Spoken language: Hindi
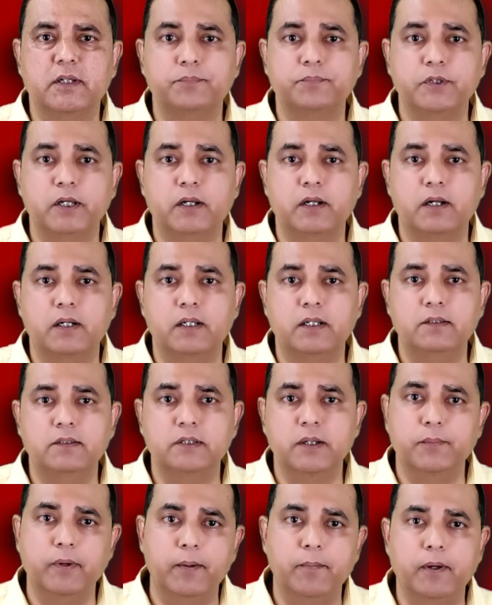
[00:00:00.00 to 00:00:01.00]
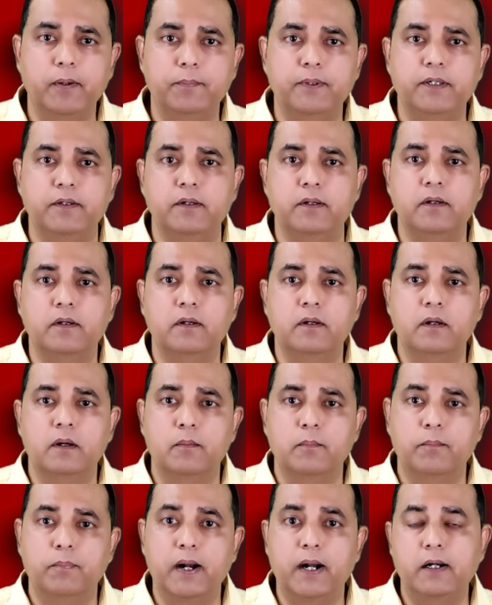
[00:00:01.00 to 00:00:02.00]
सबसे कठिन समय में भी
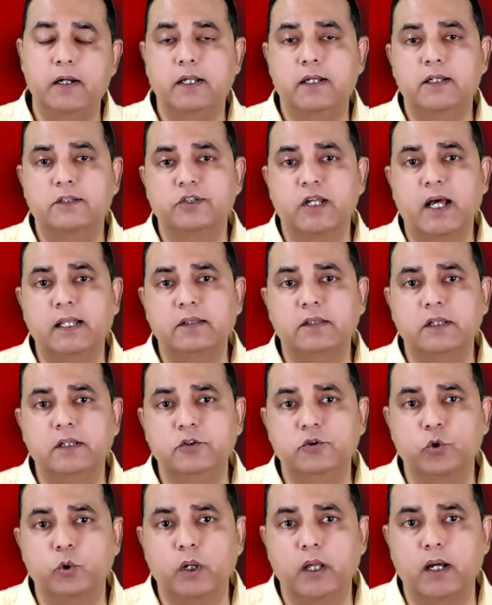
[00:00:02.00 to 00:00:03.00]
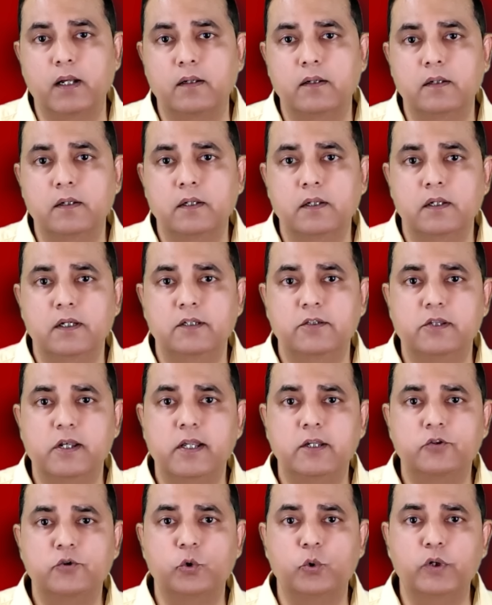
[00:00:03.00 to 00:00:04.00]
पार्टी का साथ नहीं छोड़ा
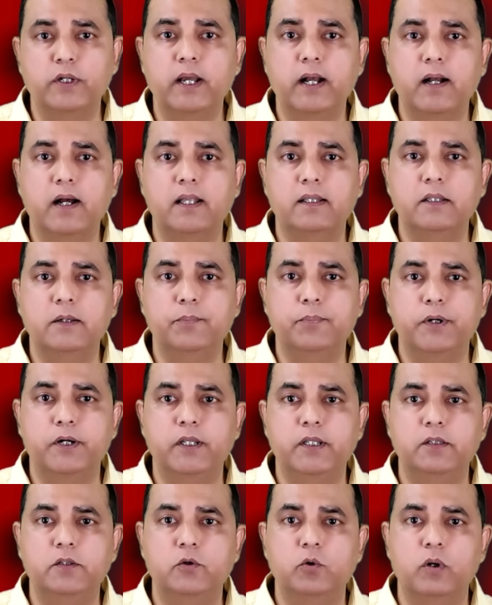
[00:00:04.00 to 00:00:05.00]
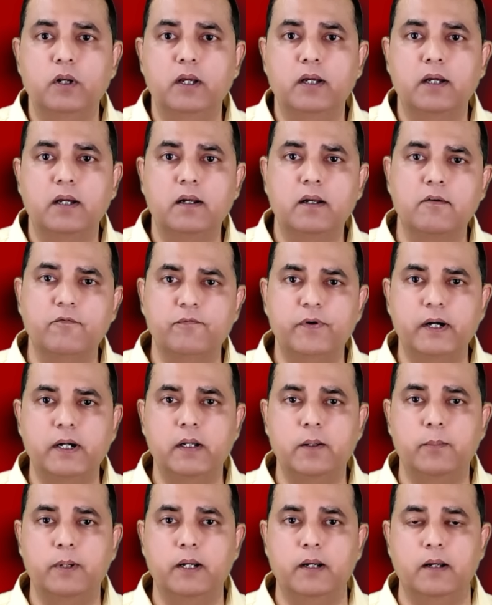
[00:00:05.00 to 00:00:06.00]
इसलिए सोनिया गांधी प्रणीत को लेकर
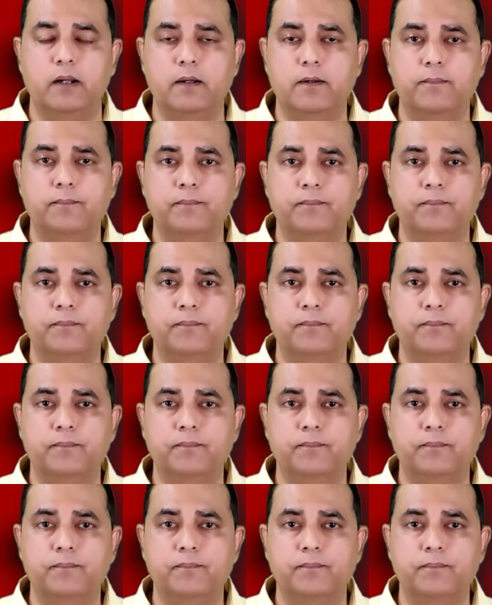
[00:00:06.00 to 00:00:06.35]
कंफर्टेबल है